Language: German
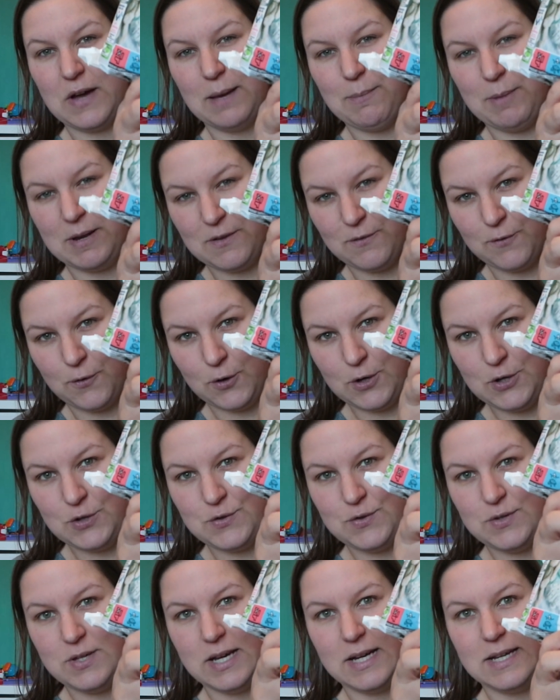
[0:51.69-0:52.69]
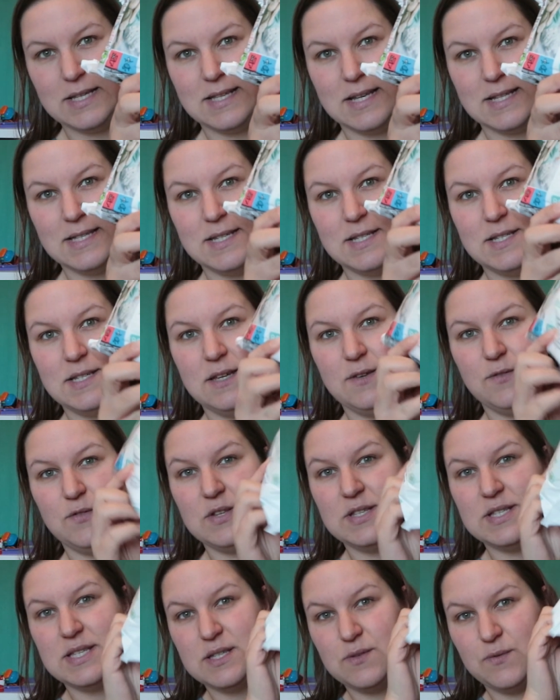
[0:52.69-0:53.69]
Einmal die Feuchttücher, sensitiv,
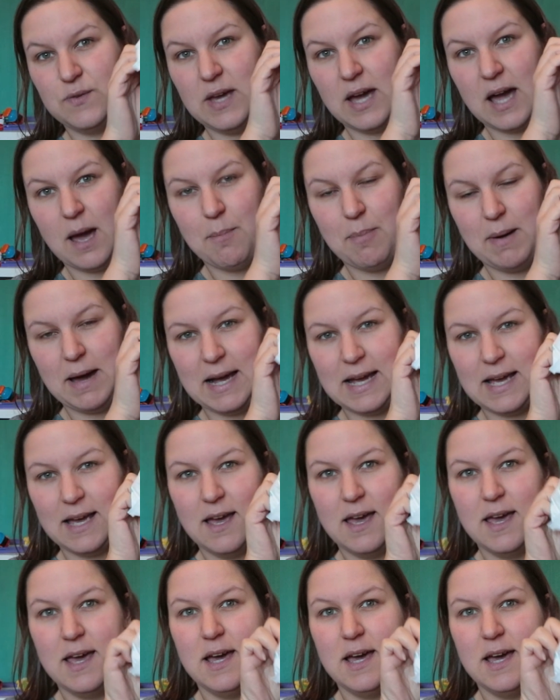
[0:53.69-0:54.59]
dieses Vierer-Pack.